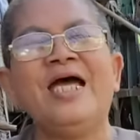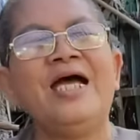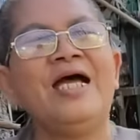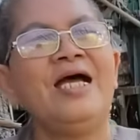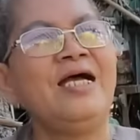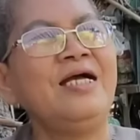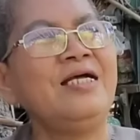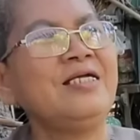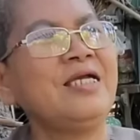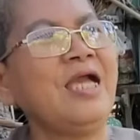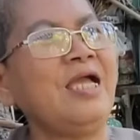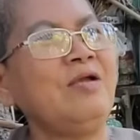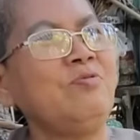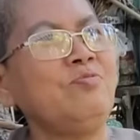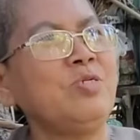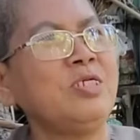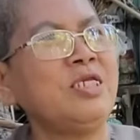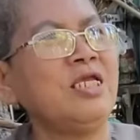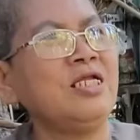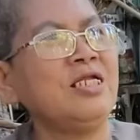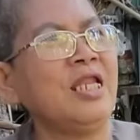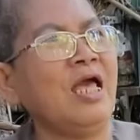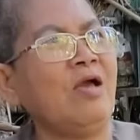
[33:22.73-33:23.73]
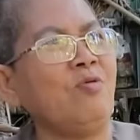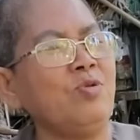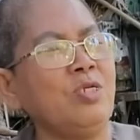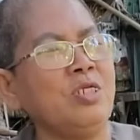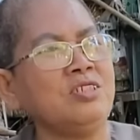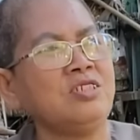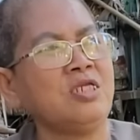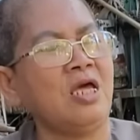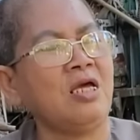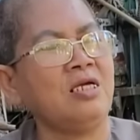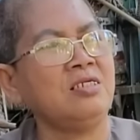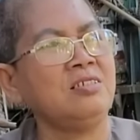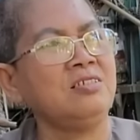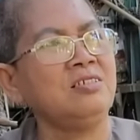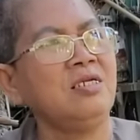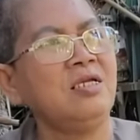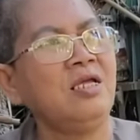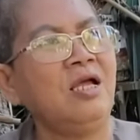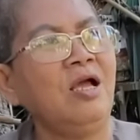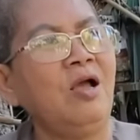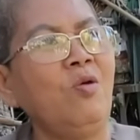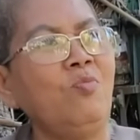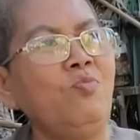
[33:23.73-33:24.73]
à, ngày kiên lao địa thần
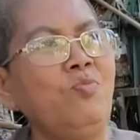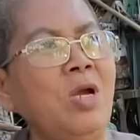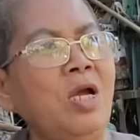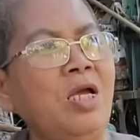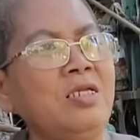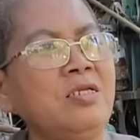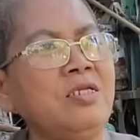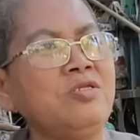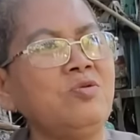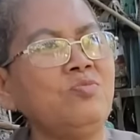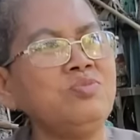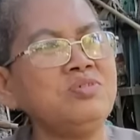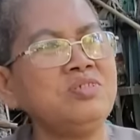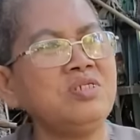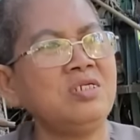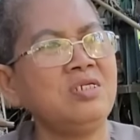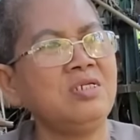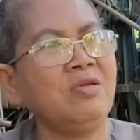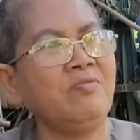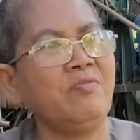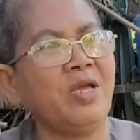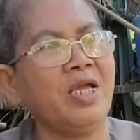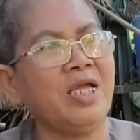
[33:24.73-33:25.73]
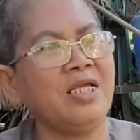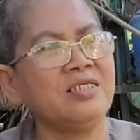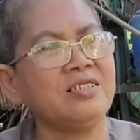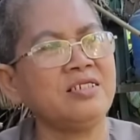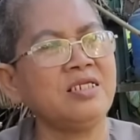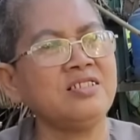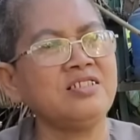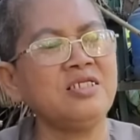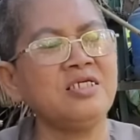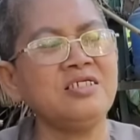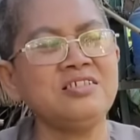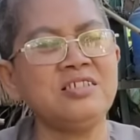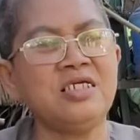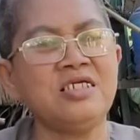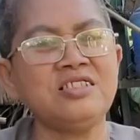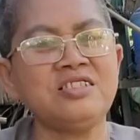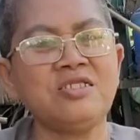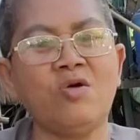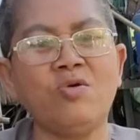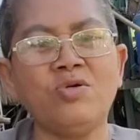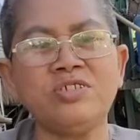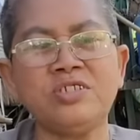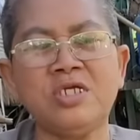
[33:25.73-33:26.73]
ông mời chúng sinh mà chết tức
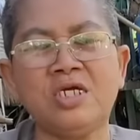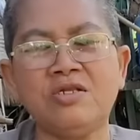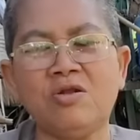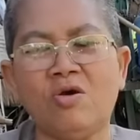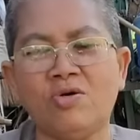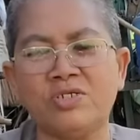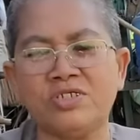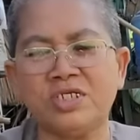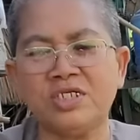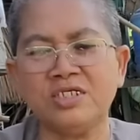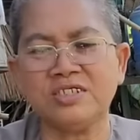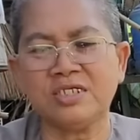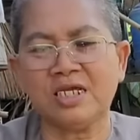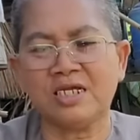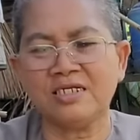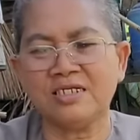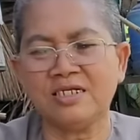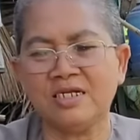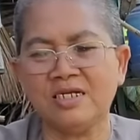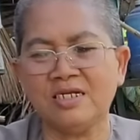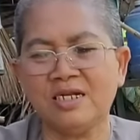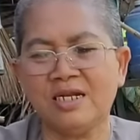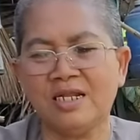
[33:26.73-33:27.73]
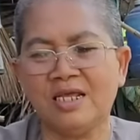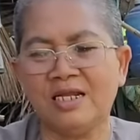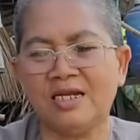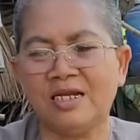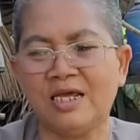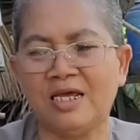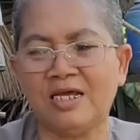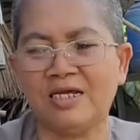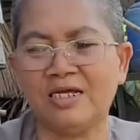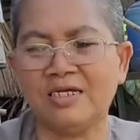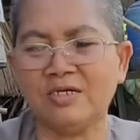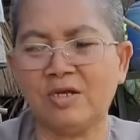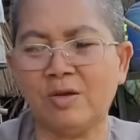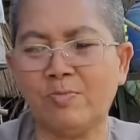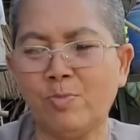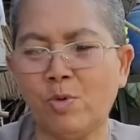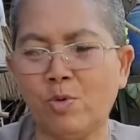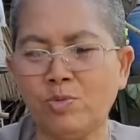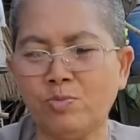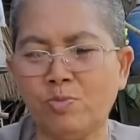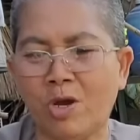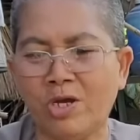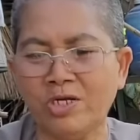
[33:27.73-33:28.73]
chết tối chết hồi chiến tranh nhá là là
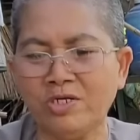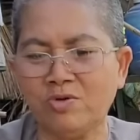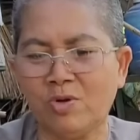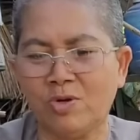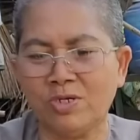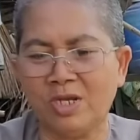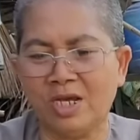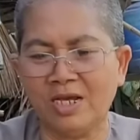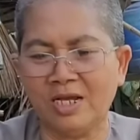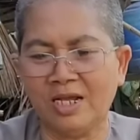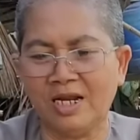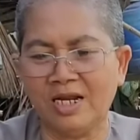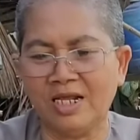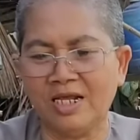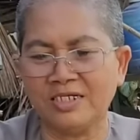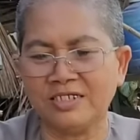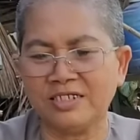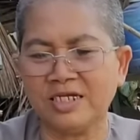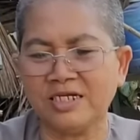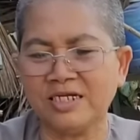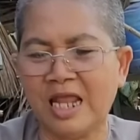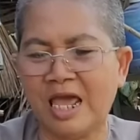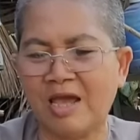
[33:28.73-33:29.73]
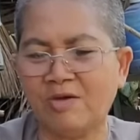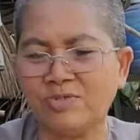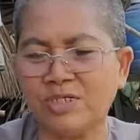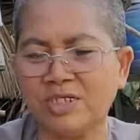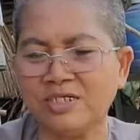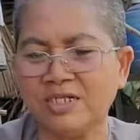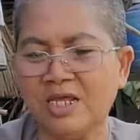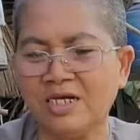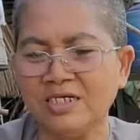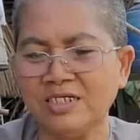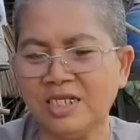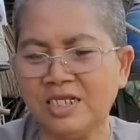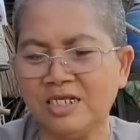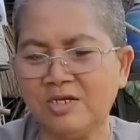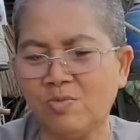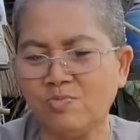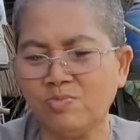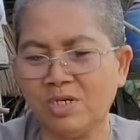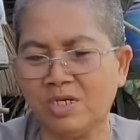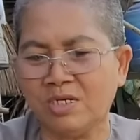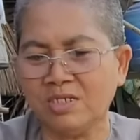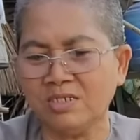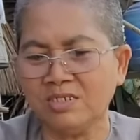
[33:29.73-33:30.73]
commun bát rồi đó hả là chết đau chết đớn gì
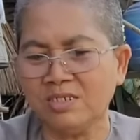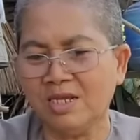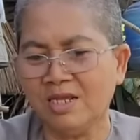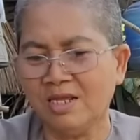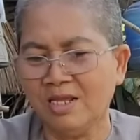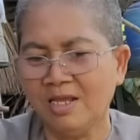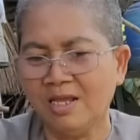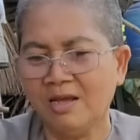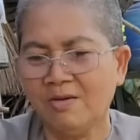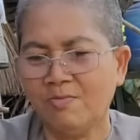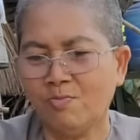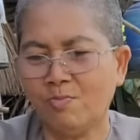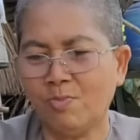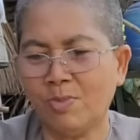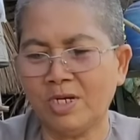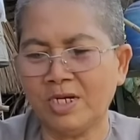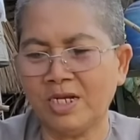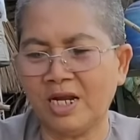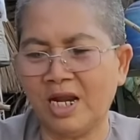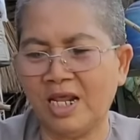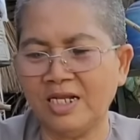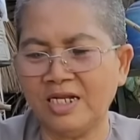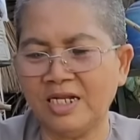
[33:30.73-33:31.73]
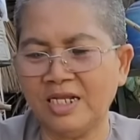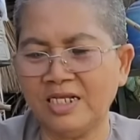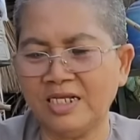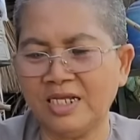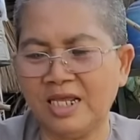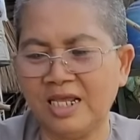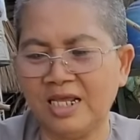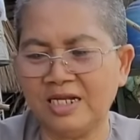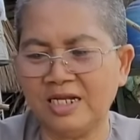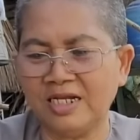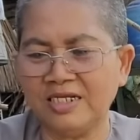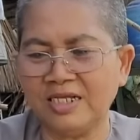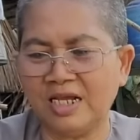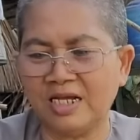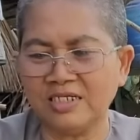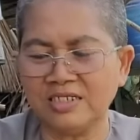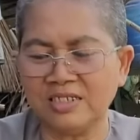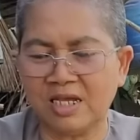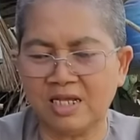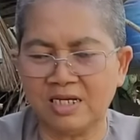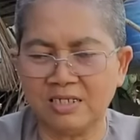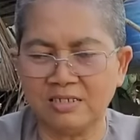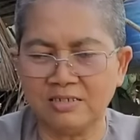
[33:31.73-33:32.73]
cũng được mình lại đây nghe để giảng
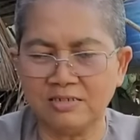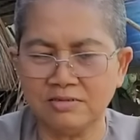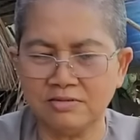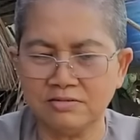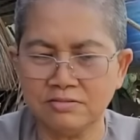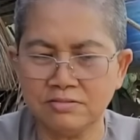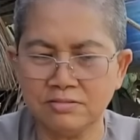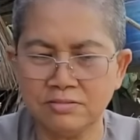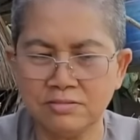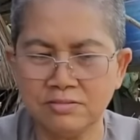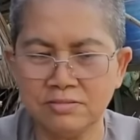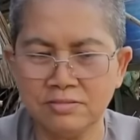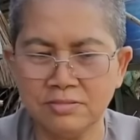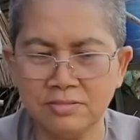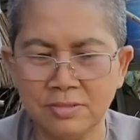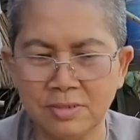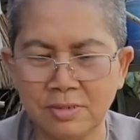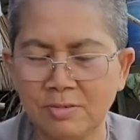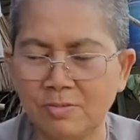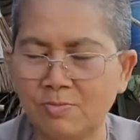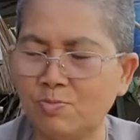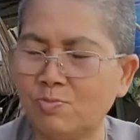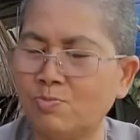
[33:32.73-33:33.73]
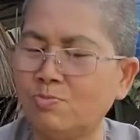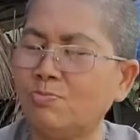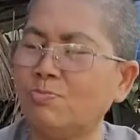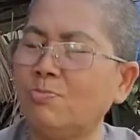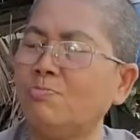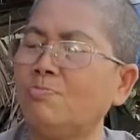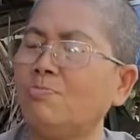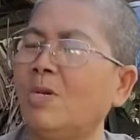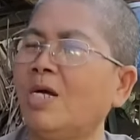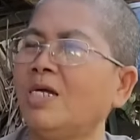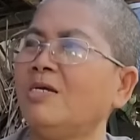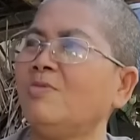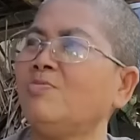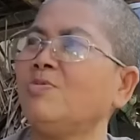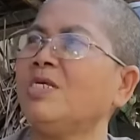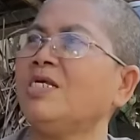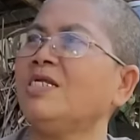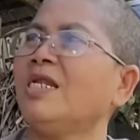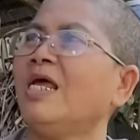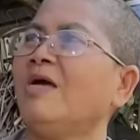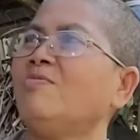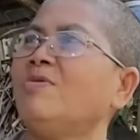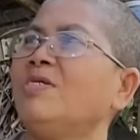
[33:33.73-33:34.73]
sanh mời ông
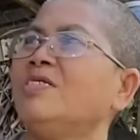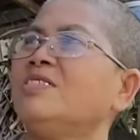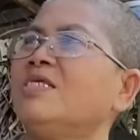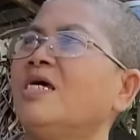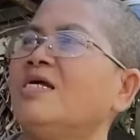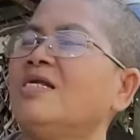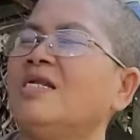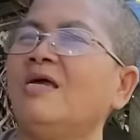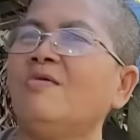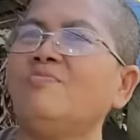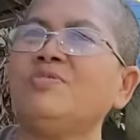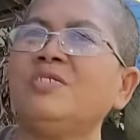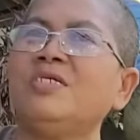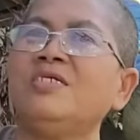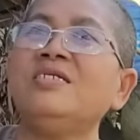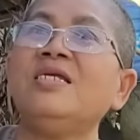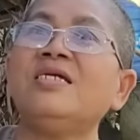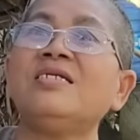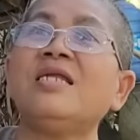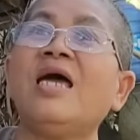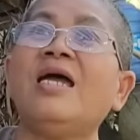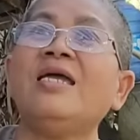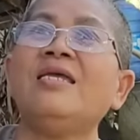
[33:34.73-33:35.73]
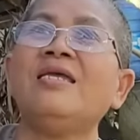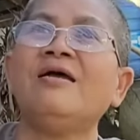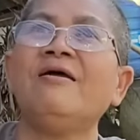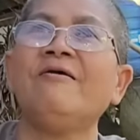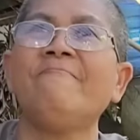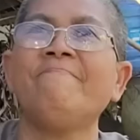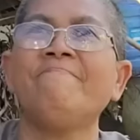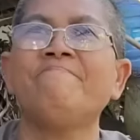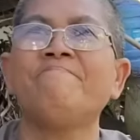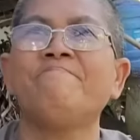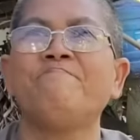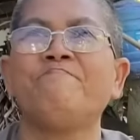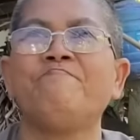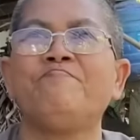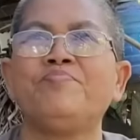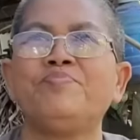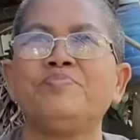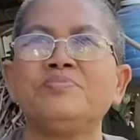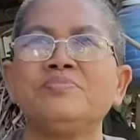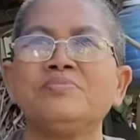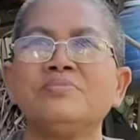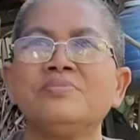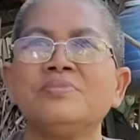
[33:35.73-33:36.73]
kiên lao địa thần là ông giữ đất đai á
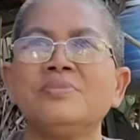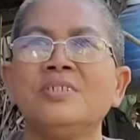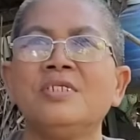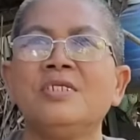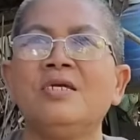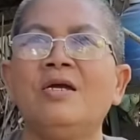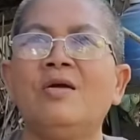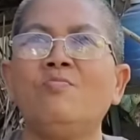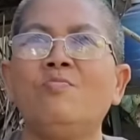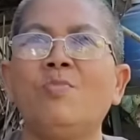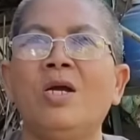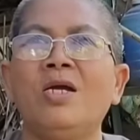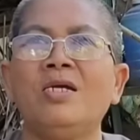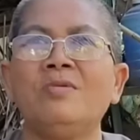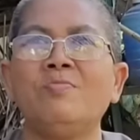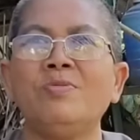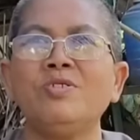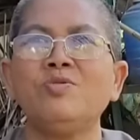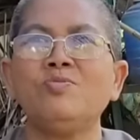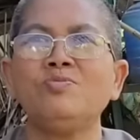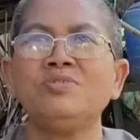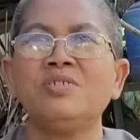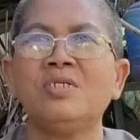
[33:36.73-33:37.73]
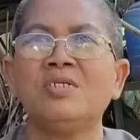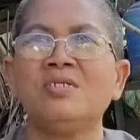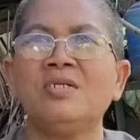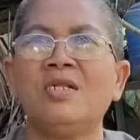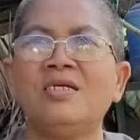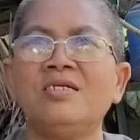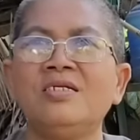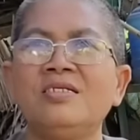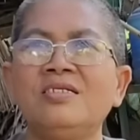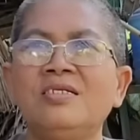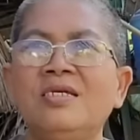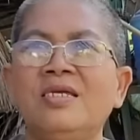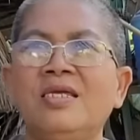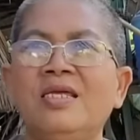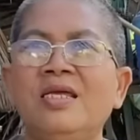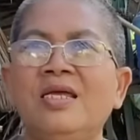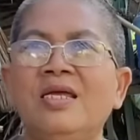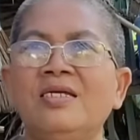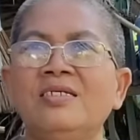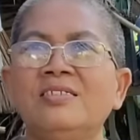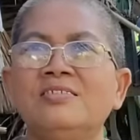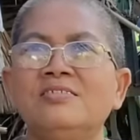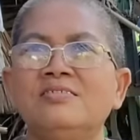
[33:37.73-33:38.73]
mời mấy chúng sinh lại đây nghe